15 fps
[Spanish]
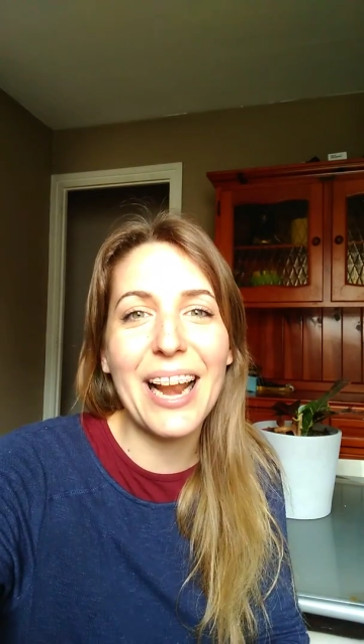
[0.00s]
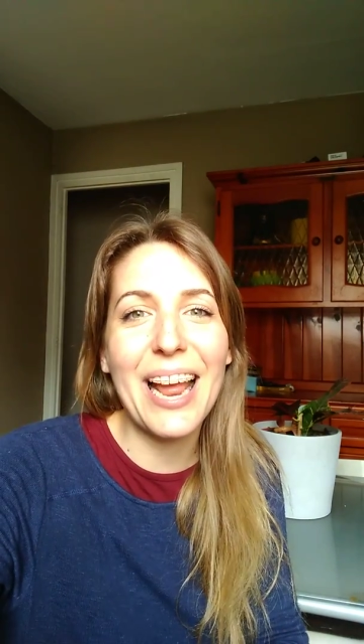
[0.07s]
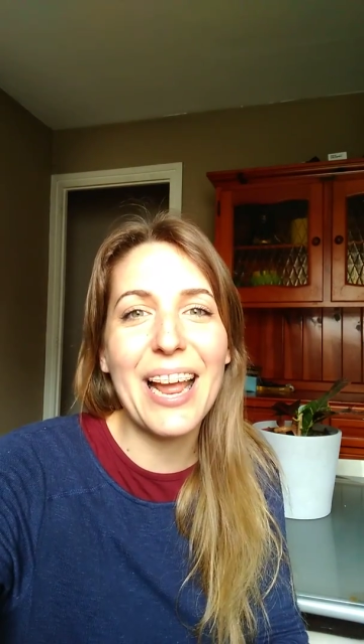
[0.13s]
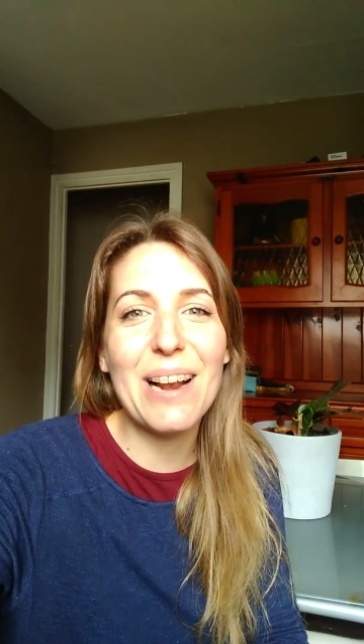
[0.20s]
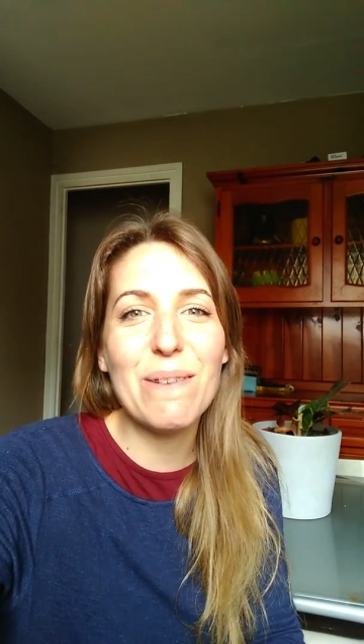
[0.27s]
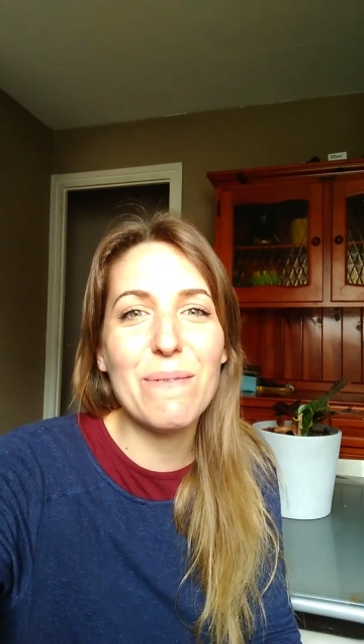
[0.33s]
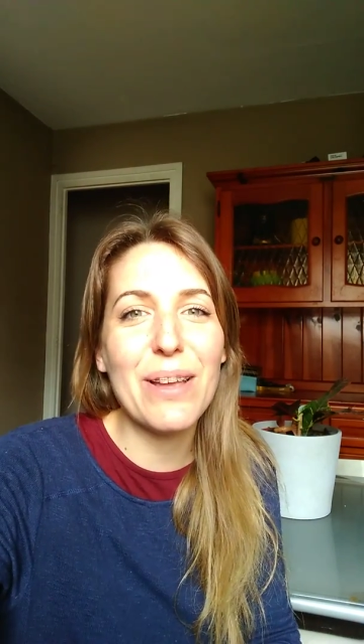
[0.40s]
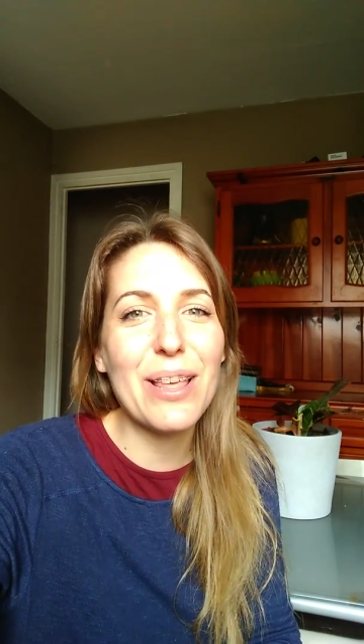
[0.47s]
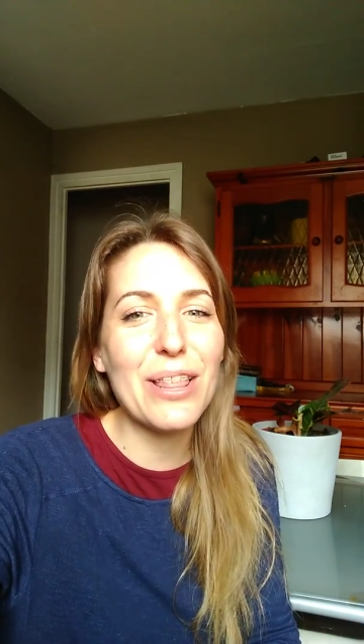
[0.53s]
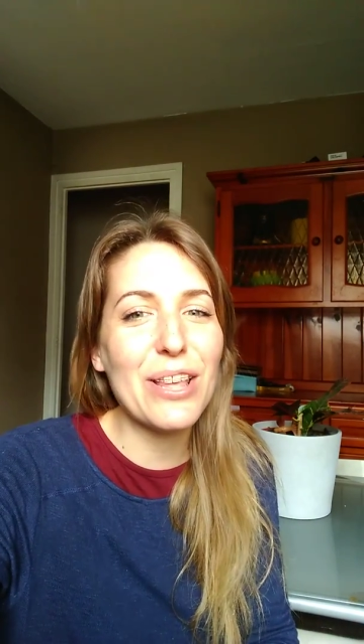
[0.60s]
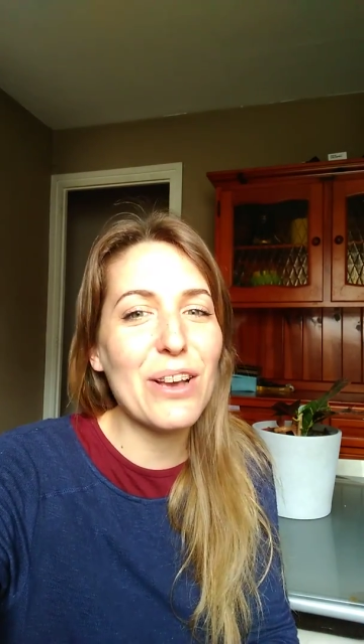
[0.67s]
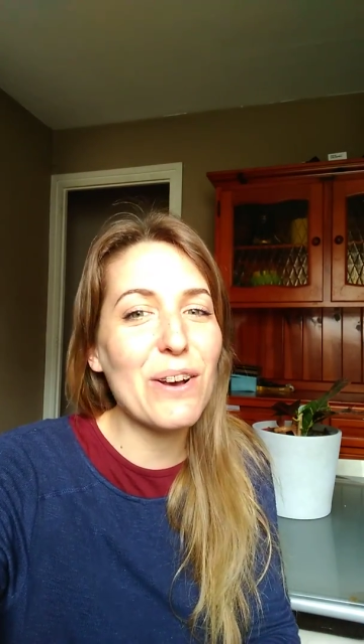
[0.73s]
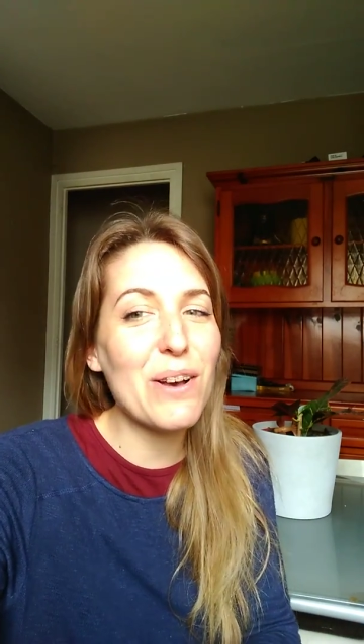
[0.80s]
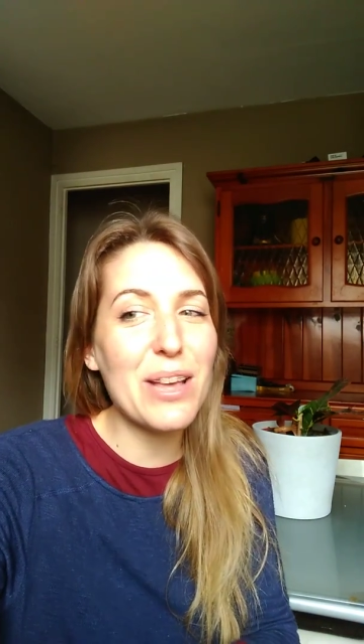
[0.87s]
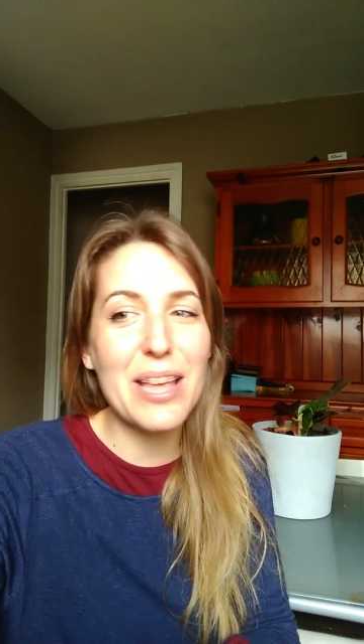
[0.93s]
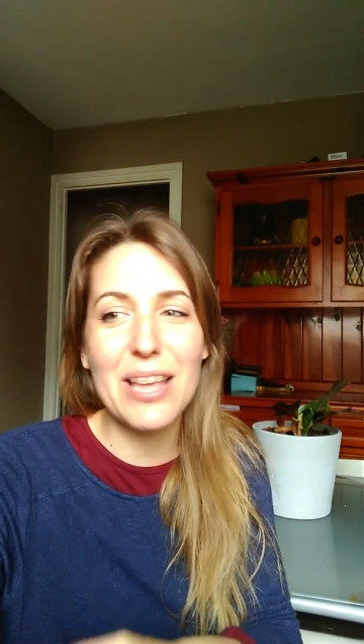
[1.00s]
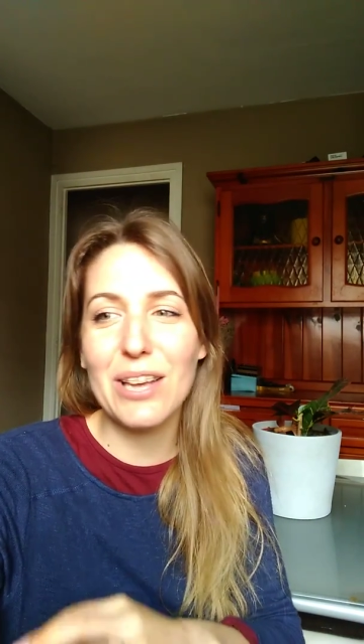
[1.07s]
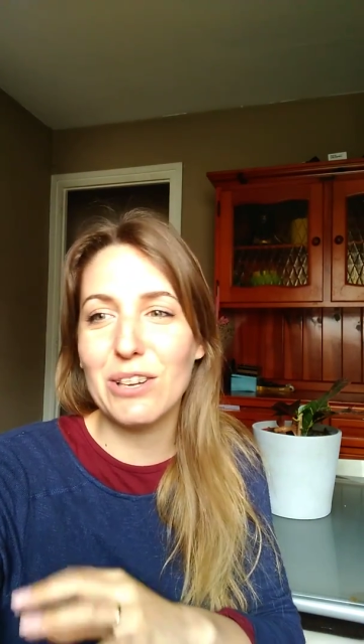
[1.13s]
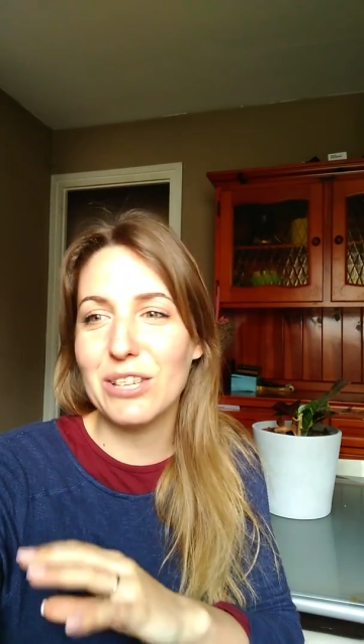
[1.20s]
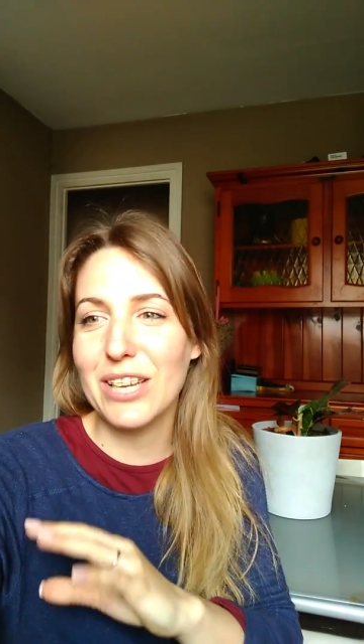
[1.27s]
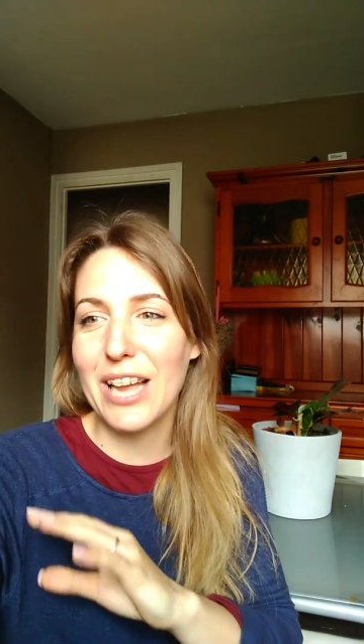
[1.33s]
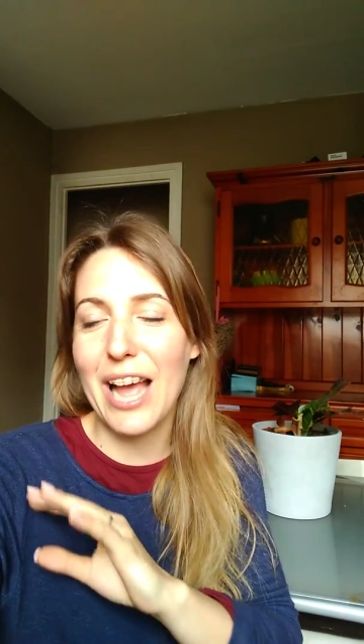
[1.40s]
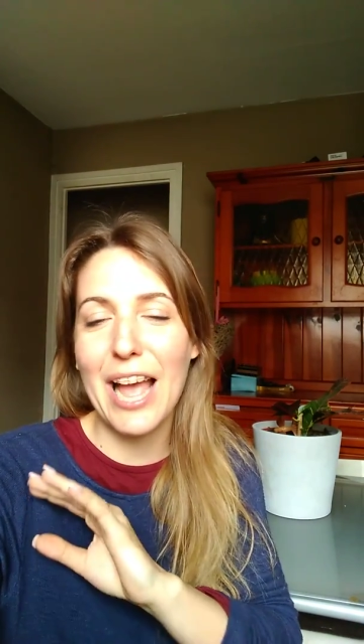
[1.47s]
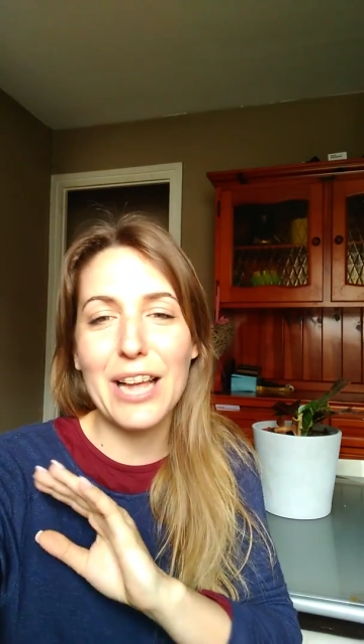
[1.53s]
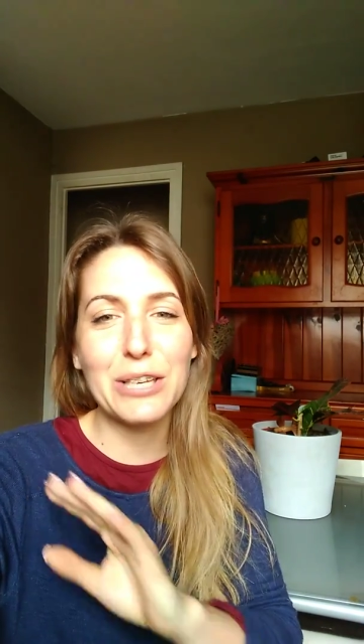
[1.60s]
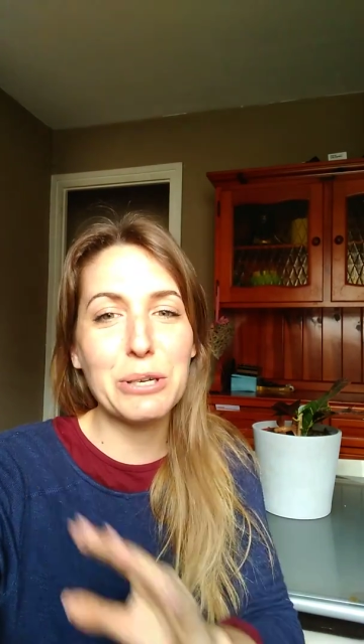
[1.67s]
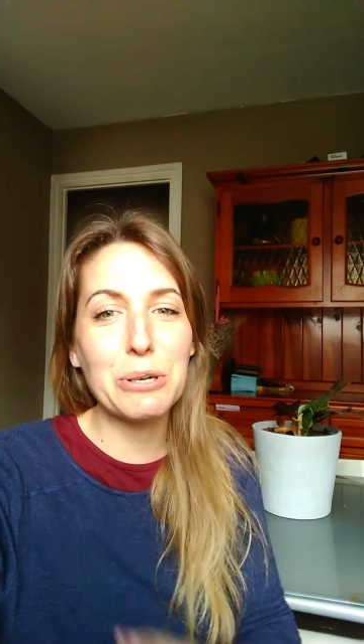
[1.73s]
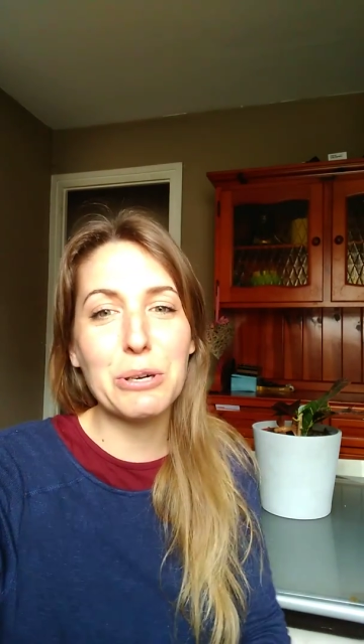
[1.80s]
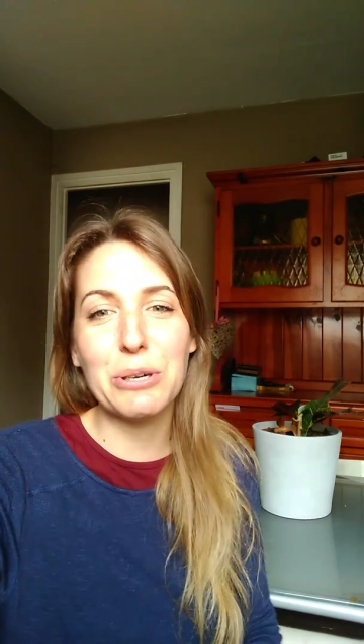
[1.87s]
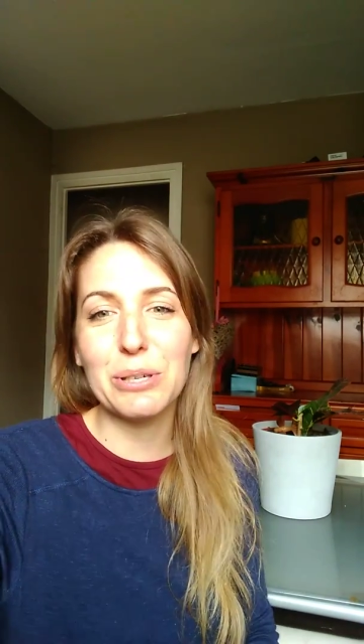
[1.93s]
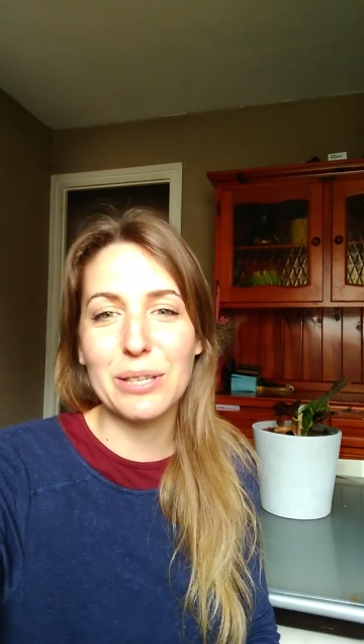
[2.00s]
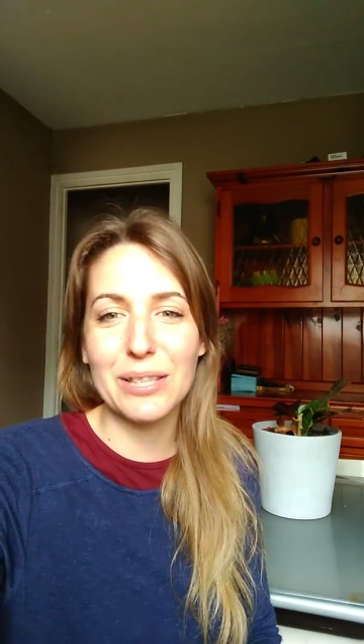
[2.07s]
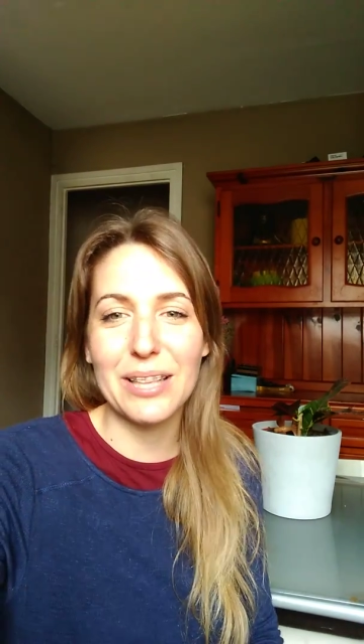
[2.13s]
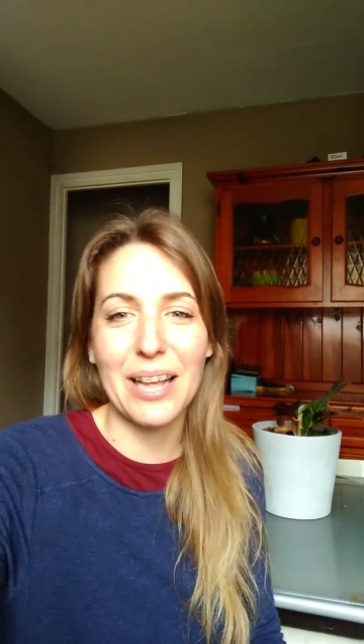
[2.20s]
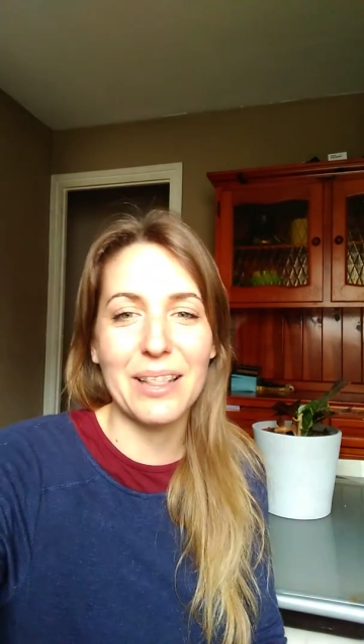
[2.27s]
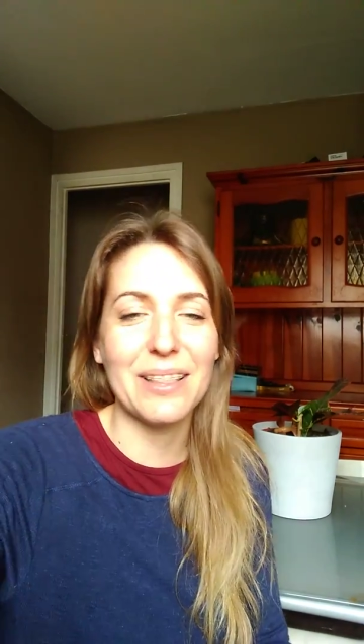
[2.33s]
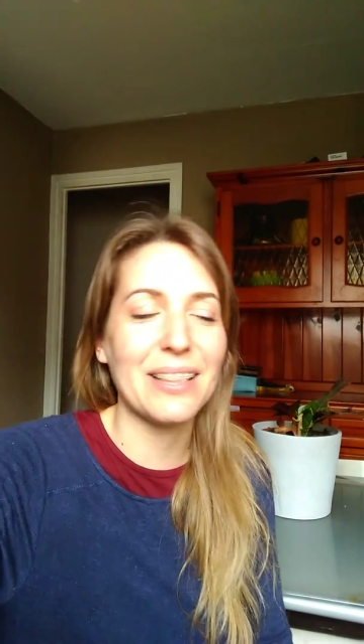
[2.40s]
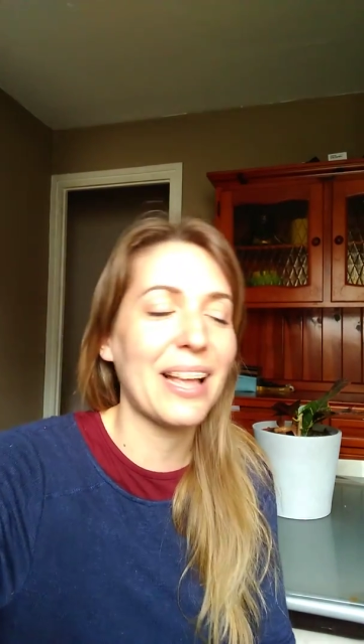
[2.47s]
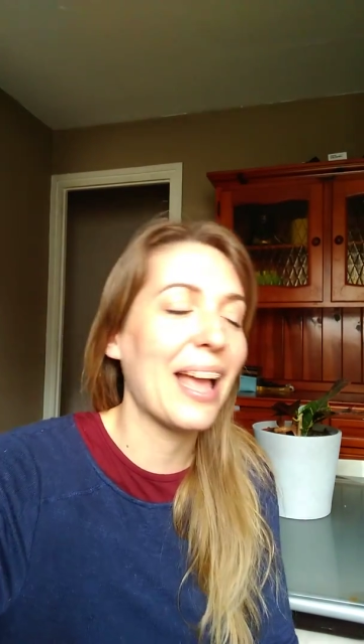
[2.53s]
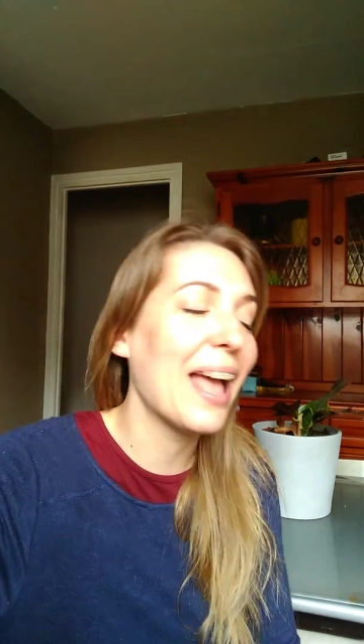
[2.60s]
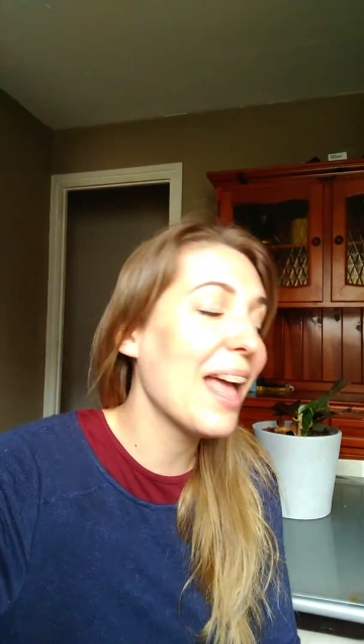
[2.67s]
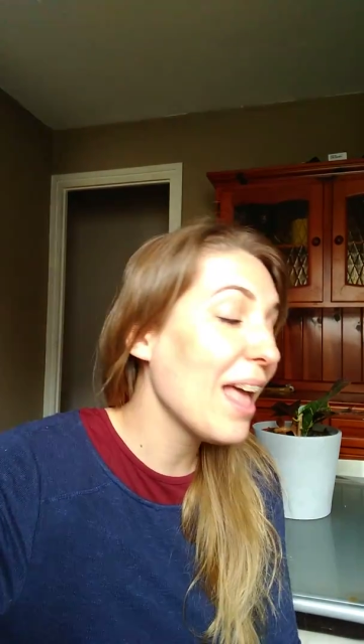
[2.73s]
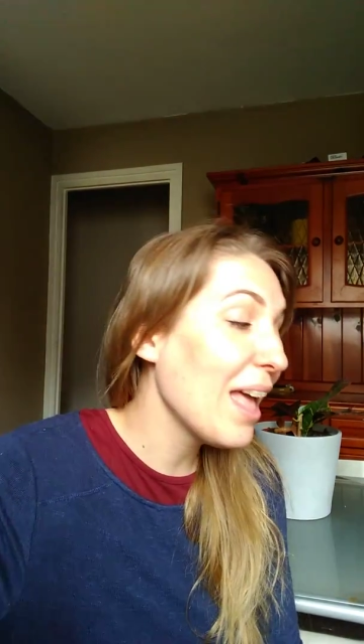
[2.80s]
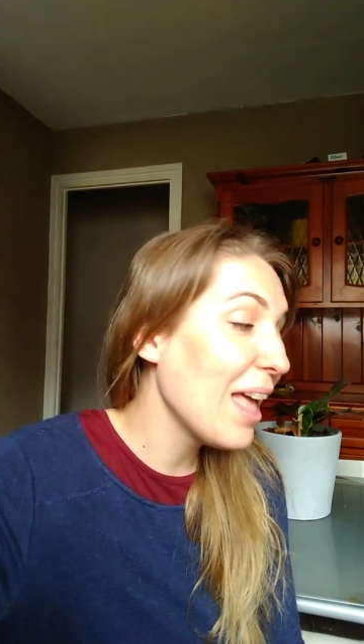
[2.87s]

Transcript: el vídeo y, o sea, es un constante.